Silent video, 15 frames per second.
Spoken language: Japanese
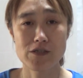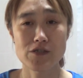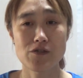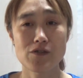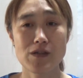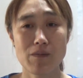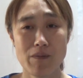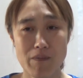一
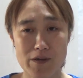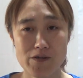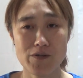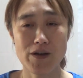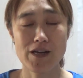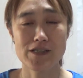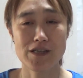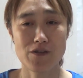緒に食べま
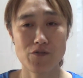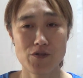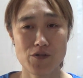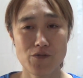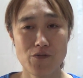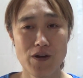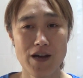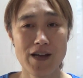しょう。明日のお
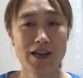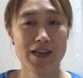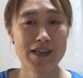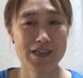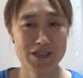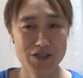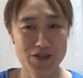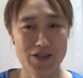昼ご飯
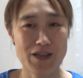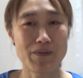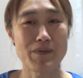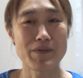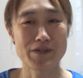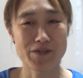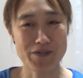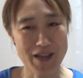一緒に食
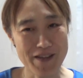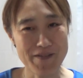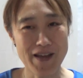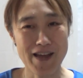べましょうね。